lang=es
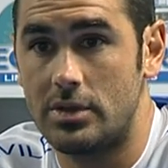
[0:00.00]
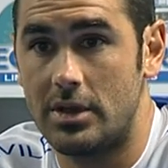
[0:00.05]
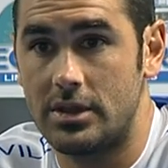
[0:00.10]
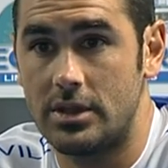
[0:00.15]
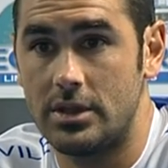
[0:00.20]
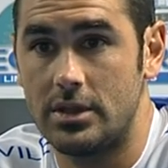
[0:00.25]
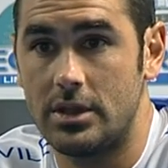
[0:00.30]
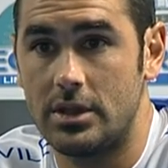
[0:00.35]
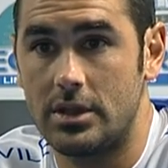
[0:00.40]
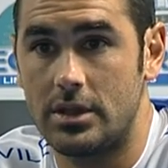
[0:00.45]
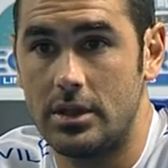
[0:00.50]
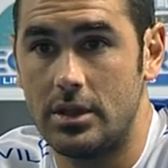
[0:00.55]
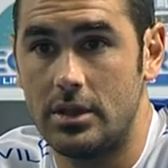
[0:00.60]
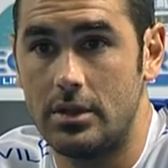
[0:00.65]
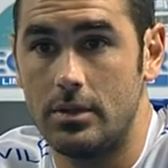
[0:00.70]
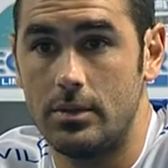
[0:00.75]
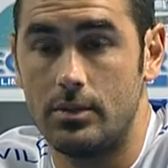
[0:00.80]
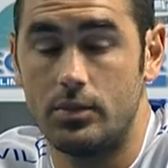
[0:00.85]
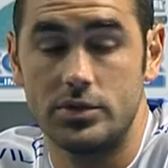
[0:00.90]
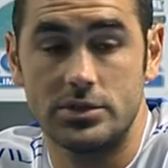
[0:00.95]
hace de
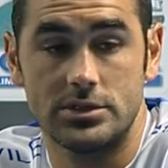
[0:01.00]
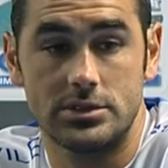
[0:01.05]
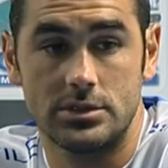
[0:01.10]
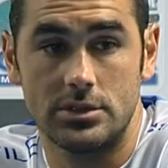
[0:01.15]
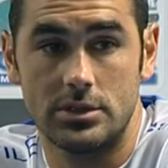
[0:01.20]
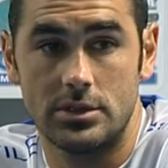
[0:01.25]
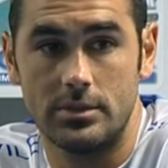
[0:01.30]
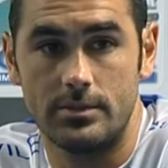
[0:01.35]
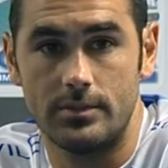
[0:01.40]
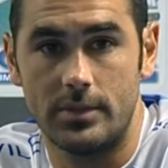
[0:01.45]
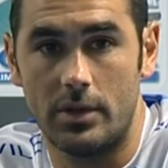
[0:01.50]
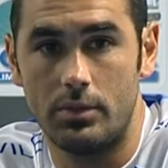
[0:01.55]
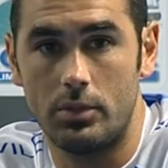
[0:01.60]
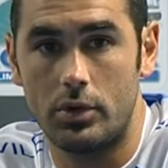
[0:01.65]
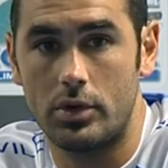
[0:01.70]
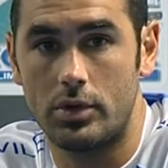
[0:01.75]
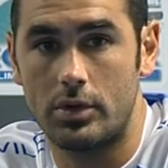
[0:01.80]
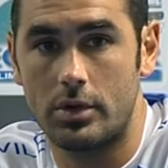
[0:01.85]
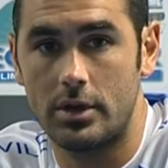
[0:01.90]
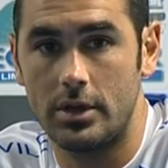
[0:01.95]
que pues, a lo mejor...